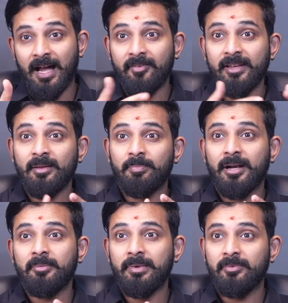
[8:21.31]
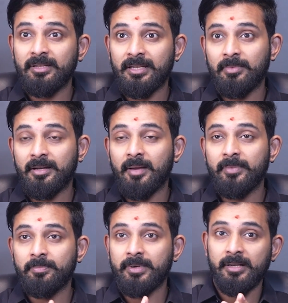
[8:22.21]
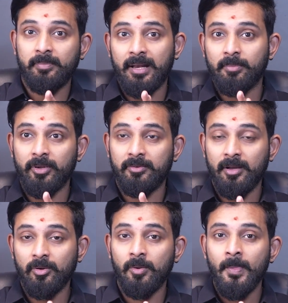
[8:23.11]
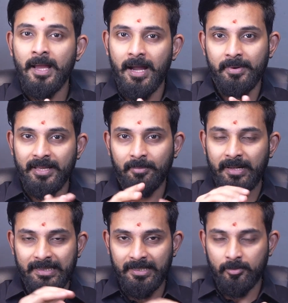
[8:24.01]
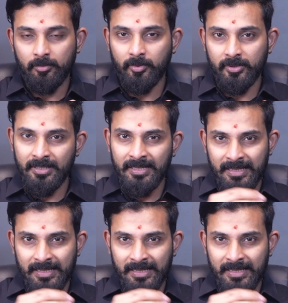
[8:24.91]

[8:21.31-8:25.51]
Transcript: அவரே எப்போ அன்பில் வந்து நம்மளை டாமினேட் பண்ணிவிட்டு மேலே போயிடுவாரோ அப்படிங்கிற பயத்தில் இருக்கும்போது